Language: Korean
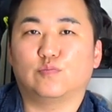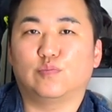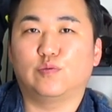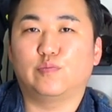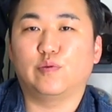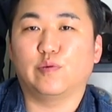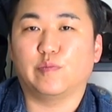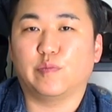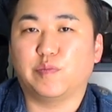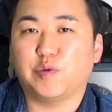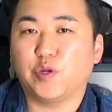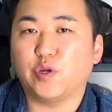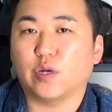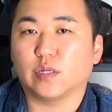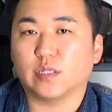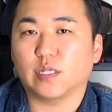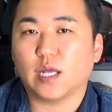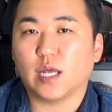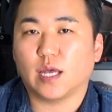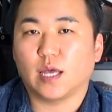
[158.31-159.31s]
부품이
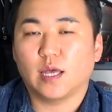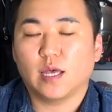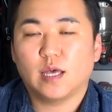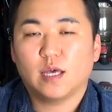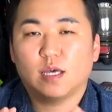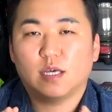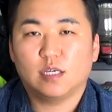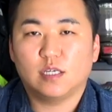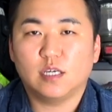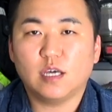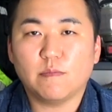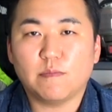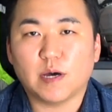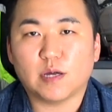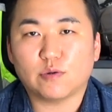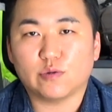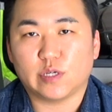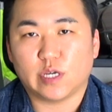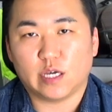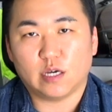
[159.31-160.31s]
필요한데 이게
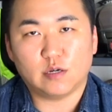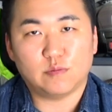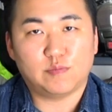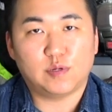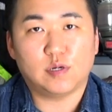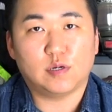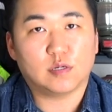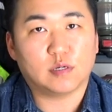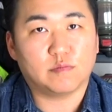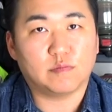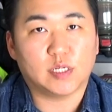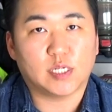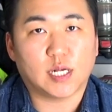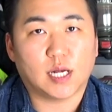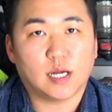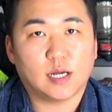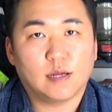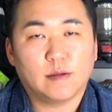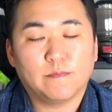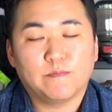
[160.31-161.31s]
바로 예열 플러그입니다